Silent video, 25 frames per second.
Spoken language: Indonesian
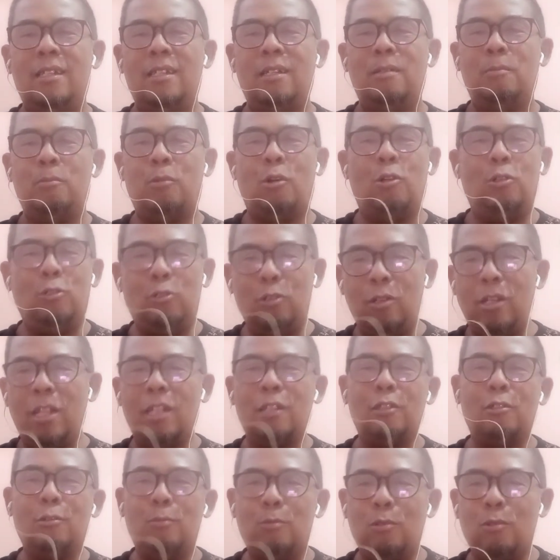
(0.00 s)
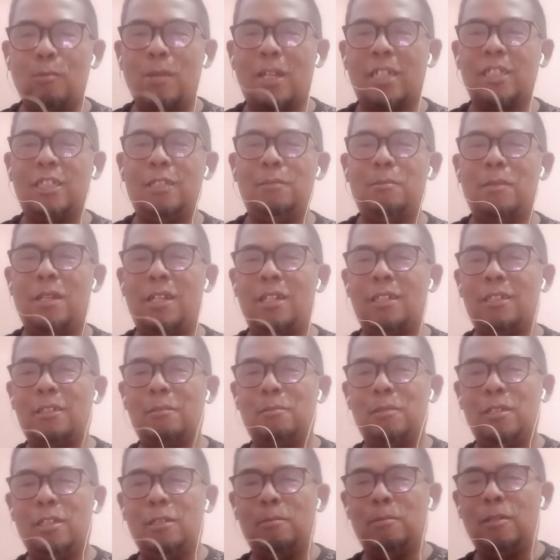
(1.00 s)
pohon durian tumbuh maksimal
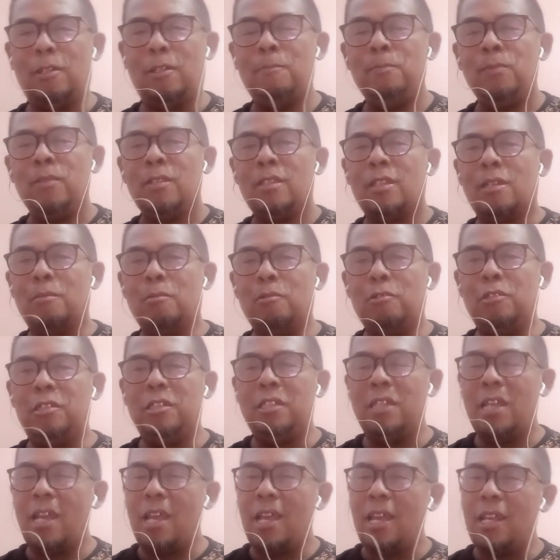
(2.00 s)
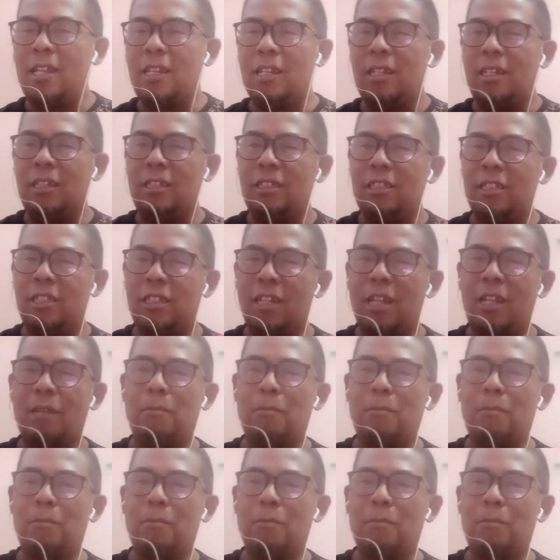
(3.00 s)
teman-teman kemudian sinar